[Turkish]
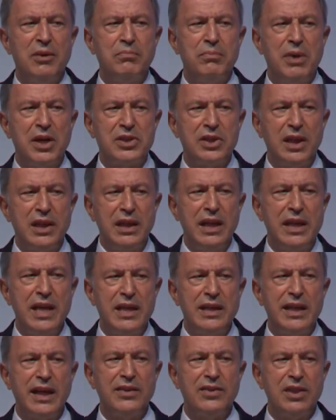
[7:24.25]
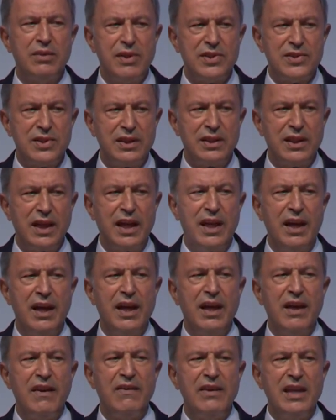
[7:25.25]
başarıyla yerine getirmesinde
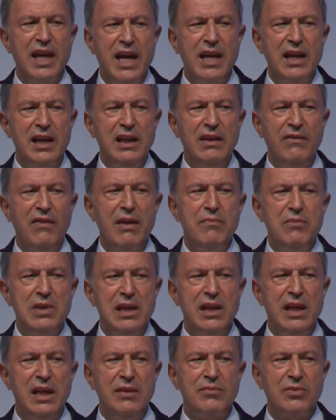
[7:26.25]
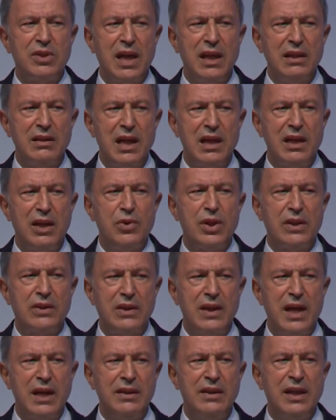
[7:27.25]
yerli ve milli imkanlarla
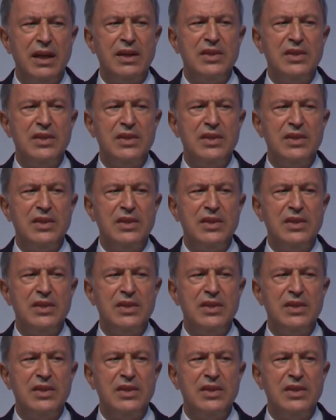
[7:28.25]
üretilen